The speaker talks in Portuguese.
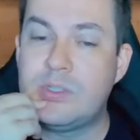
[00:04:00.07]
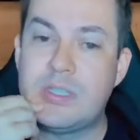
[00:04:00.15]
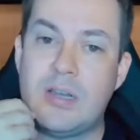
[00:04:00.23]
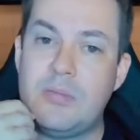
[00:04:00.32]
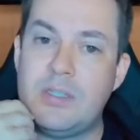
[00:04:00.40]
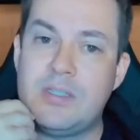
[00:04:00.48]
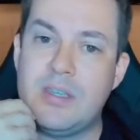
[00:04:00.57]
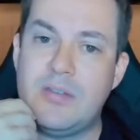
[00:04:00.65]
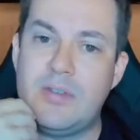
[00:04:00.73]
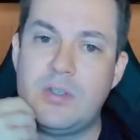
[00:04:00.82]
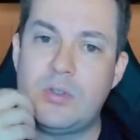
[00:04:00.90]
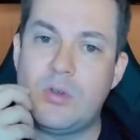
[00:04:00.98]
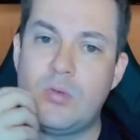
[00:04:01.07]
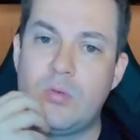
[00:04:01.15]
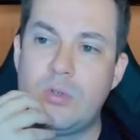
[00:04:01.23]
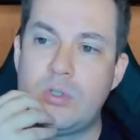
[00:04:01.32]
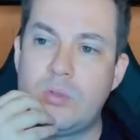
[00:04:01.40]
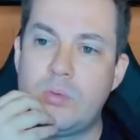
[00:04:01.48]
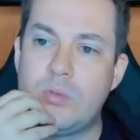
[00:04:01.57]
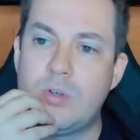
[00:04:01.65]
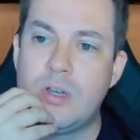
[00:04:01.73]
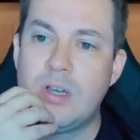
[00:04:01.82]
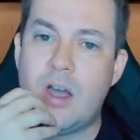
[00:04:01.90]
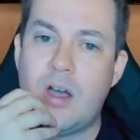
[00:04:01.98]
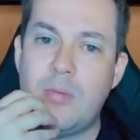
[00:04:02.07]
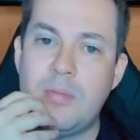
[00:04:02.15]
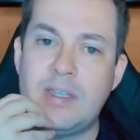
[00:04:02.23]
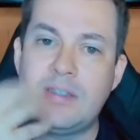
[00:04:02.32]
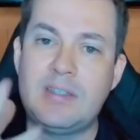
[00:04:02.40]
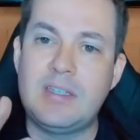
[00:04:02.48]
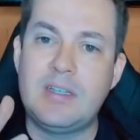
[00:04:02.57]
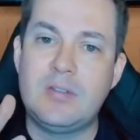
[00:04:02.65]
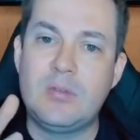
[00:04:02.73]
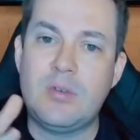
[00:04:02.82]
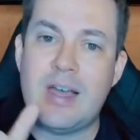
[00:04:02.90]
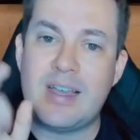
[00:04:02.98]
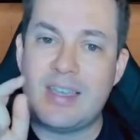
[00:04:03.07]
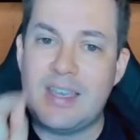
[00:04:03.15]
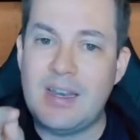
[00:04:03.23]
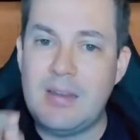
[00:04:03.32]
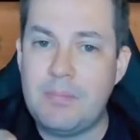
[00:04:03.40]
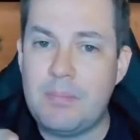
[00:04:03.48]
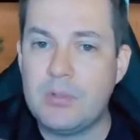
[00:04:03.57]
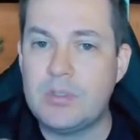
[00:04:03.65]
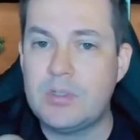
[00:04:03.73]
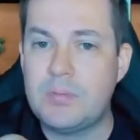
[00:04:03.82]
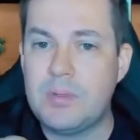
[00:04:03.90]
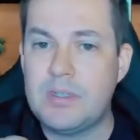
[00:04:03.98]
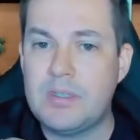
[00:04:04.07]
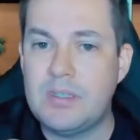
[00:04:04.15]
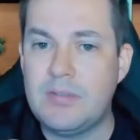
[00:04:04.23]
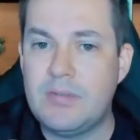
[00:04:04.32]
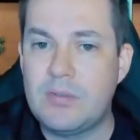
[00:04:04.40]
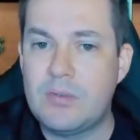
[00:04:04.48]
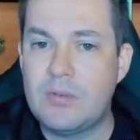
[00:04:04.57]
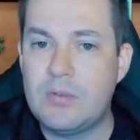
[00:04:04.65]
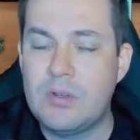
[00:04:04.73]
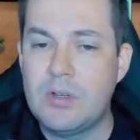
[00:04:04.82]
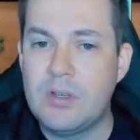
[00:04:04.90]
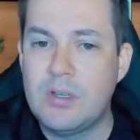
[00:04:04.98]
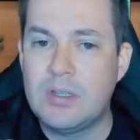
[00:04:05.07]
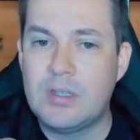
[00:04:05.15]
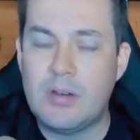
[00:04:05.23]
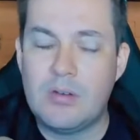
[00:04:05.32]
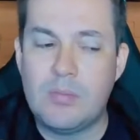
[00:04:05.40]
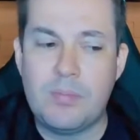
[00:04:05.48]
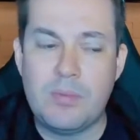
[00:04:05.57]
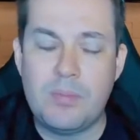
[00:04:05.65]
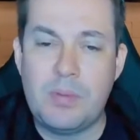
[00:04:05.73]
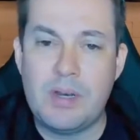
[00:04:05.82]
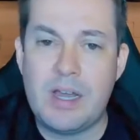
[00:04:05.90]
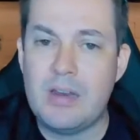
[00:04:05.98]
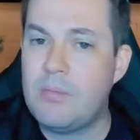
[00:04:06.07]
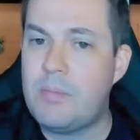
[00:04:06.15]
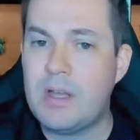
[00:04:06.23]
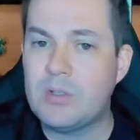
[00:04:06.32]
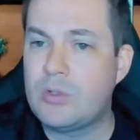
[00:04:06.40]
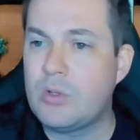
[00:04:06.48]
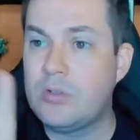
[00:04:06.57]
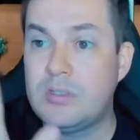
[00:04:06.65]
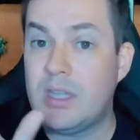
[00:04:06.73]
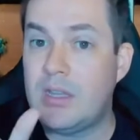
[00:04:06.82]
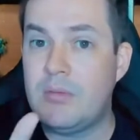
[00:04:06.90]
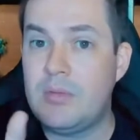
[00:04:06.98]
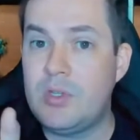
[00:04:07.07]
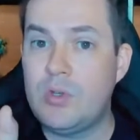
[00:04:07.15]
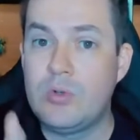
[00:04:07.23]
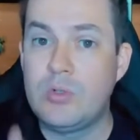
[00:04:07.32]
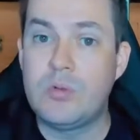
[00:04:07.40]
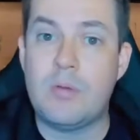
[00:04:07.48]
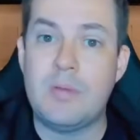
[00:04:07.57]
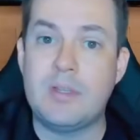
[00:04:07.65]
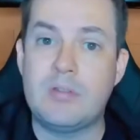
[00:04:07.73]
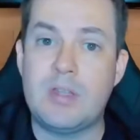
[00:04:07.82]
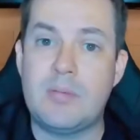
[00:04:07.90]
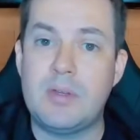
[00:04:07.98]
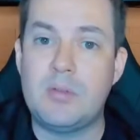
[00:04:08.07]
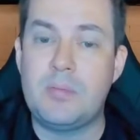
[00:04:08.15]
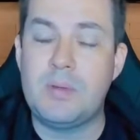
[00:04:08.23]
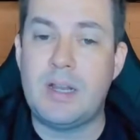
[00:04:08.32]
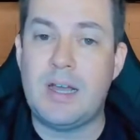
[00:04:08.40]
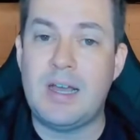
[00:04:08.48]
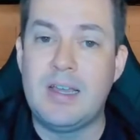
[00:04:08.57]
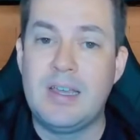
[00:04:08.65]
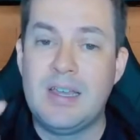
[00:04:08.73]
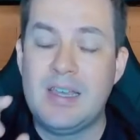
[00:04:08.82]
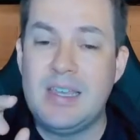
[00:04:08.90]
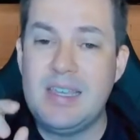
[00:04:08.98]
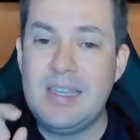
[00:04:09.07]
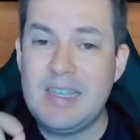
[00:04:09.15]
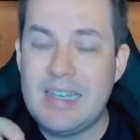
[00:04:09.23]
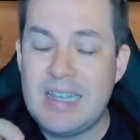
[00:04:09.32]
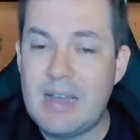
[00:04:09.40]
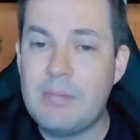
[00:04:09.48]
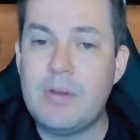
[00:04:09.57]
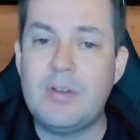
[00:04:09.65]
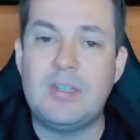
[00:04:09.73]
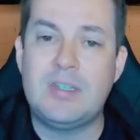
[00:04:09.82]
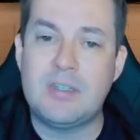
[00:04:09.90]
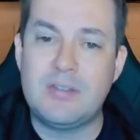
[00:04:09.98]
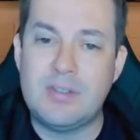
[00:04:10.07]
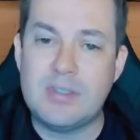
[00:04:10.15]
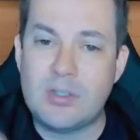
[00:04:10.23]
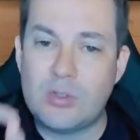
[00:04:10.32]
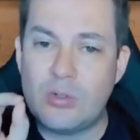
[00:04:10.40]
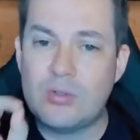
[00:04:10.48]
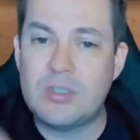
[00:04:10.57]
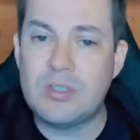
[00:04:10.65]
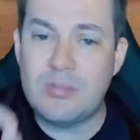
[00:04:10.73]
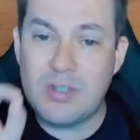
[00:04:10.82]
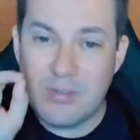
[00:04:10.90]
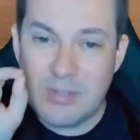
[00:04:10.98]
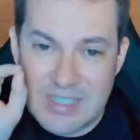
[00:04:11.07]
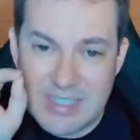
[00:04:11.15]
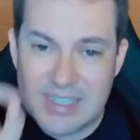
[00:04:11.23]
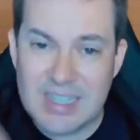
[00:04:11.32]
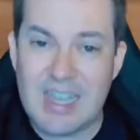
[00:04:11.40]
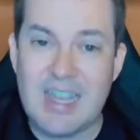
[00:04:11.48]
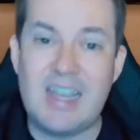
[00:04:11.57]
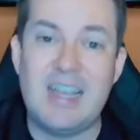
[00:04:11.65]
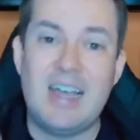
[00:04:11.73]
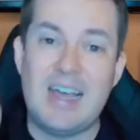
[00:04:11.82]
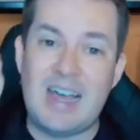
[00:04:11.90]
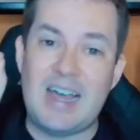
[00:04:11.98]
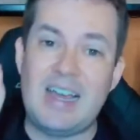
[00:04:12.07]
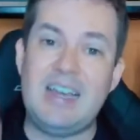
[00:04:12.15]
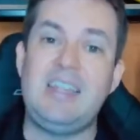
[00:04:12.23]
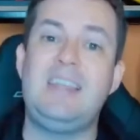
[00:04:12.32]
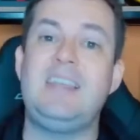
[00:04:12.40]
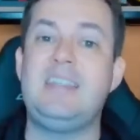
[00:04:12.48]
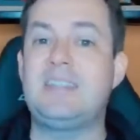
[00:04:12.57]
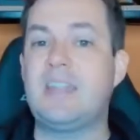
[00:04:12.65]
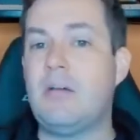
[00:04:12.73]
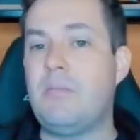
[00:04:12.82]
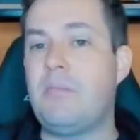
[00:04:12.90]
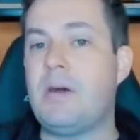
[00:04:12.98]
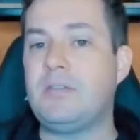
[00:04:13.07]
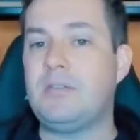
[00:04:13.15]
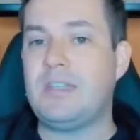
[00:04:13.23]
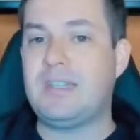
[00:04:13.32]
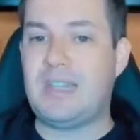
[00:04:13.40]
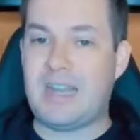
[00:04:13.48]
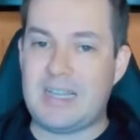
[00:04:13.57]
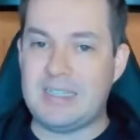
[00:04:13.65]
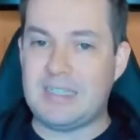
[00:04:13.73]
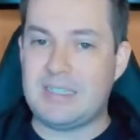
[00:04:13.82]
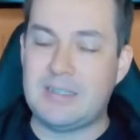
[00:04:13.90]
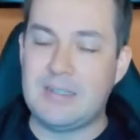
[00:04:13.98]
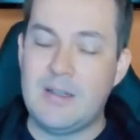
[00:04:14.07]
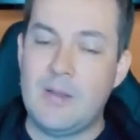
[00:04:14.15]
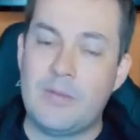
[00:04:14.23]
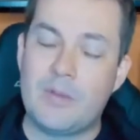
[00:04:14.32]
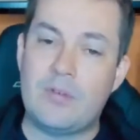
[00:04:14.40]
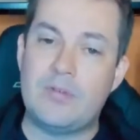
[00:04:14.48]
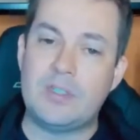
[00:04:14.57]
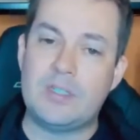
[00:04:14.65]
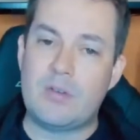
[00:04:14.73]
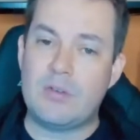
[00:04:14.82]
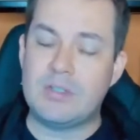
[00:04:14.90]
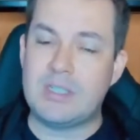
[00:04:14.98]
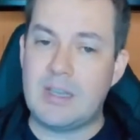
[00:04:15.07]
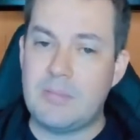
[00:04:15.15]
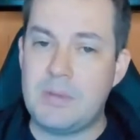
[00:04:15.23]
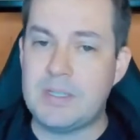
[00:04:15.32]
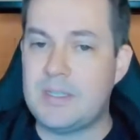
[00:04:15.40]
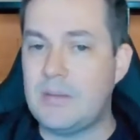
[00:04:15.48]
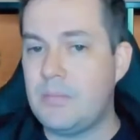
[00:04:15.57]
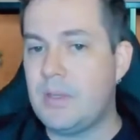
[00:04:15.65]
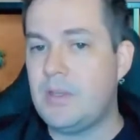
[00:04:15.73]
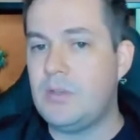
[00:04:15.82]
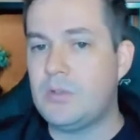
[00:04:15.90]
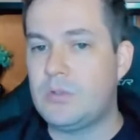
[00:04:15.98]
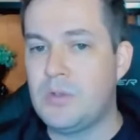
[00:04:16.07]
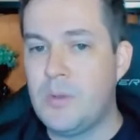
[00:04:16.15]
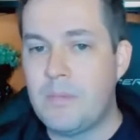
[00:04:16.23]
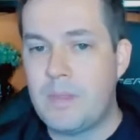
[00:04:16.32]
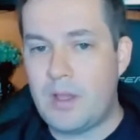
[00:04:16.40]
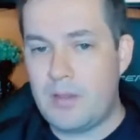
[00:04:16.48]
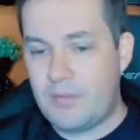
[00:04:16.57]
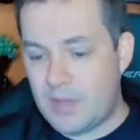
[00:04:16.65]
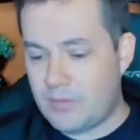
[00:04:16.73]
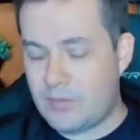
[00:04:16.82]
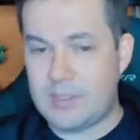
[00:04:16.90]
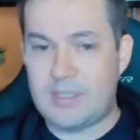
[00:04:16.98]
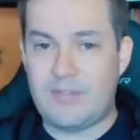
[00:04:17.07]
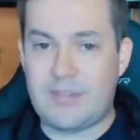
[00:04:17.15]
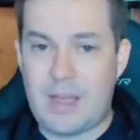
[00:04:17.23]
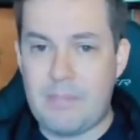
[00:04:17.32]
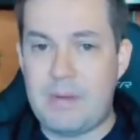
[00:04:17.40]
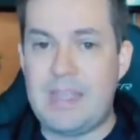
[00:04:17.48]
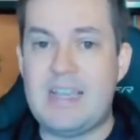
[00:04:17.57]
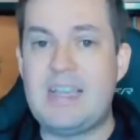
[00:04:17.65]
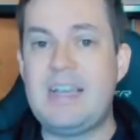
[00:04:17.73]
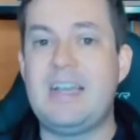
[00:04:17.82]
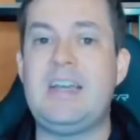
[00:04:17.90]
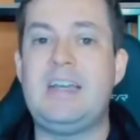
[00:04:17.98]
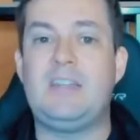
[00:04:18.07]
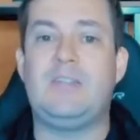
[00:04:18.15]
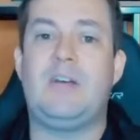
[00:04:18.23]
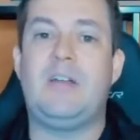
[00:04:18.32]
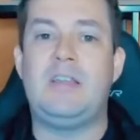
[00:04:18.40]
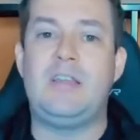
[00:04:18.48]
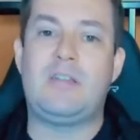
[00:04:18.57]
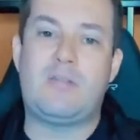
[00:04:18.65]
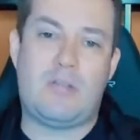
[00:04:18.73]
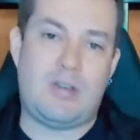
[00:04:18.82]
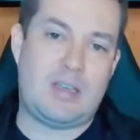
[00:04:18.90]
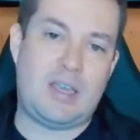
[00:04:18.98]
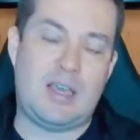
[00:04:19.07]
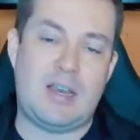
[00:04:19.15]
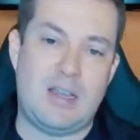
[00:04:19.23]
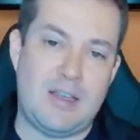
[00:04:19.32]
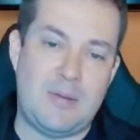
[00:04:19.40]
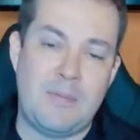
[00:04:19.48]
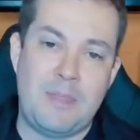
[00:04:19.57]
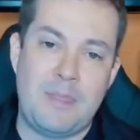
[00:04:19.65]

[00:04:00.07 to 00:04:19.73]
do estar limite de serviço, ao último, aumentando aquele ponto específico. Então, o pilar não passou no estado limite último aumenta o tamanho do pilar. E, na maioria das vezes, a solução não está ali está um passo atrás. Quando você consegue perceber isso, ao invés de você ficar brigando ali com aquela